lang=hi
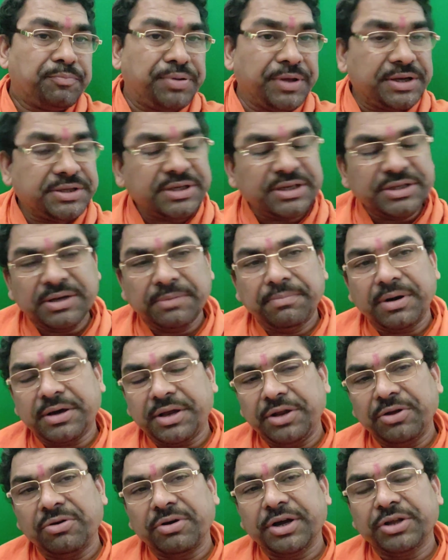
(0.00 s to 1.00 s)
फिर से जब
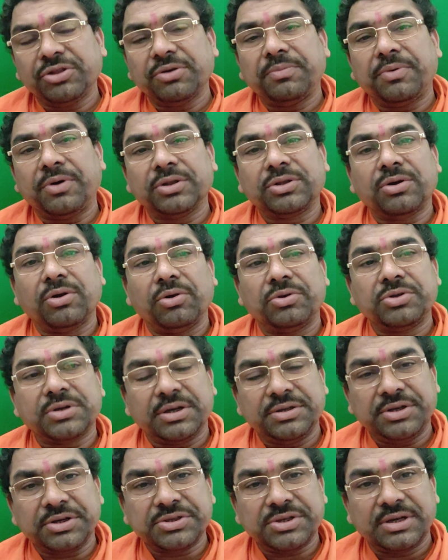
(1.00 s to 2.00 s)
बकरी होंगे तो बहुत क्लोज
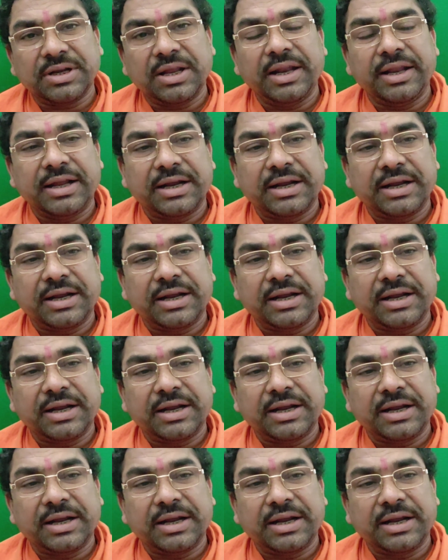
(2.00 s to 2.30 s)
कंजेक्शनल